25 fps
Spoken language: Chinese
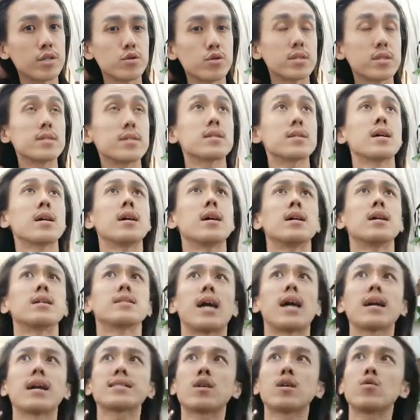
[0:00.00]
就是
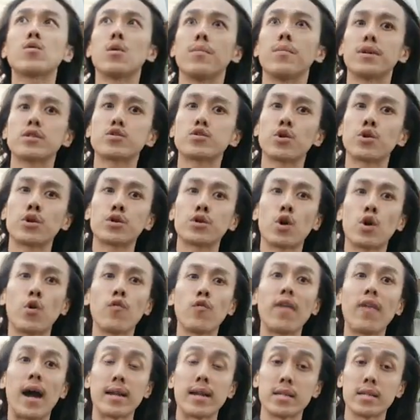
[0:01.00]
常常我们吹
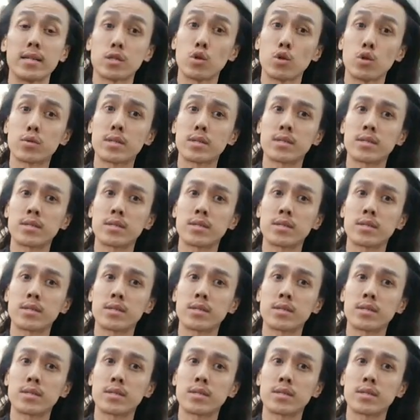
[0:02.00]
头发的时候，